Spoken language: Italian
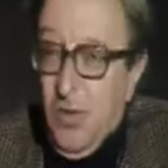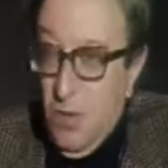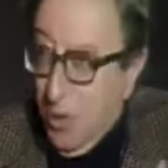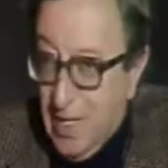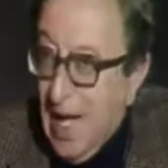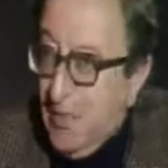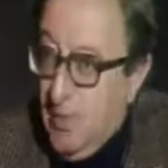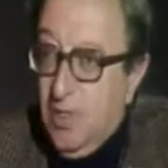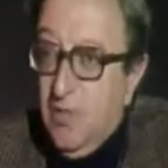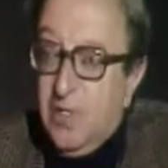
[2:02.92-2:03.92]
modo
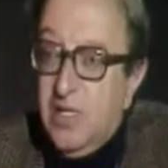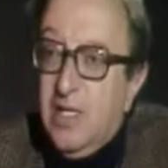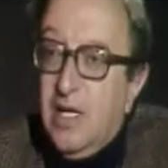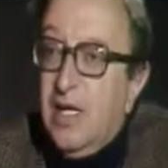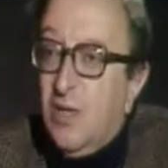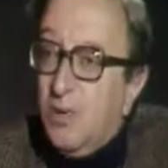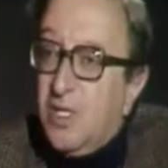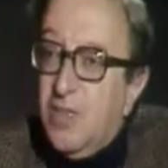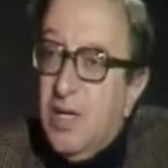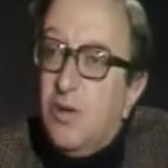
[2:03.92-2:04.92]
rapido di presentare la
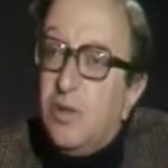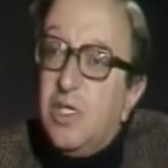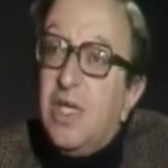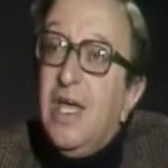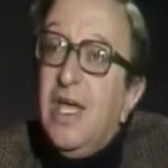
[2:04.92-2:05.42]
cosa, beh, è così.